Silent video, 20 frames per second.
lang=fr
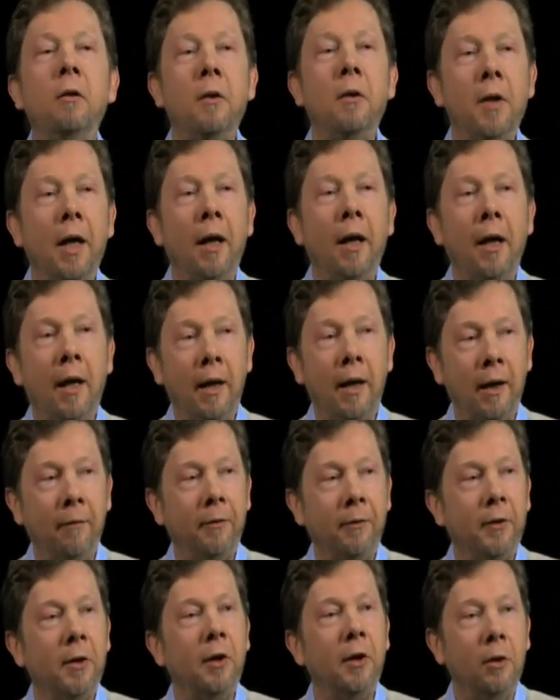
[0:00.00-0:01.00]
des
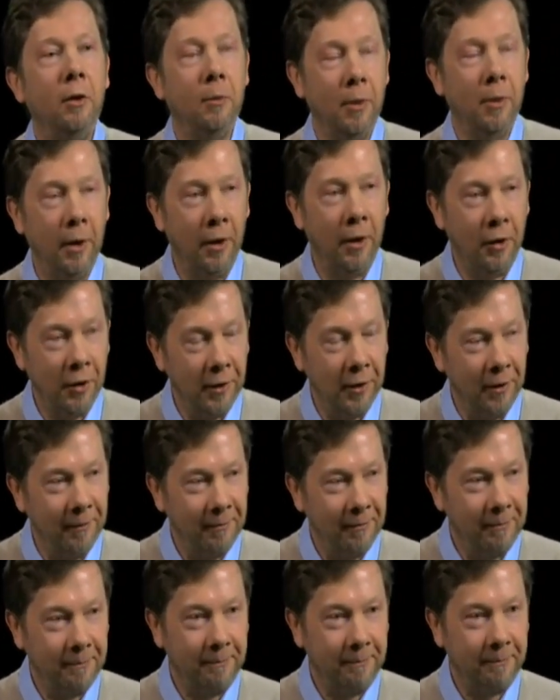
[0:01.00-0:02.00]
restrictions vont se
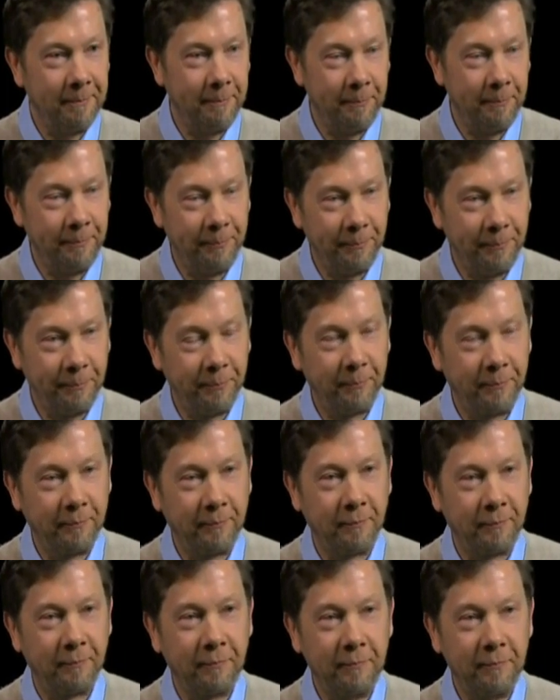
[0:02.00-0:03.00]
produire dans leurs
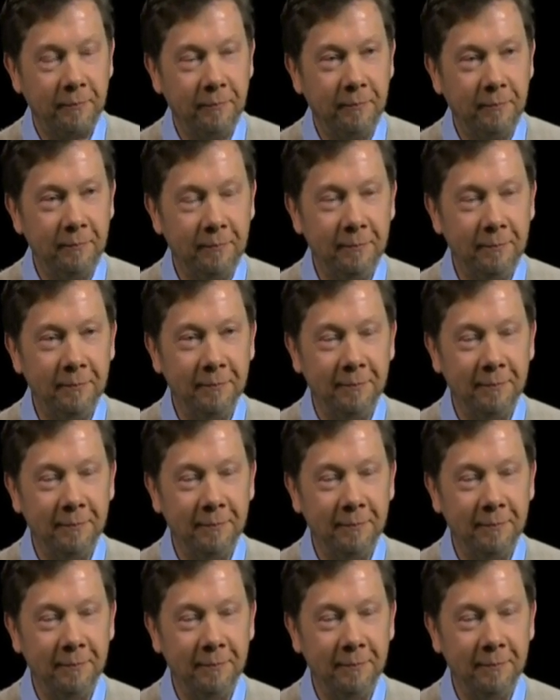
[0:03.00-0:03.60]
conditions de vie.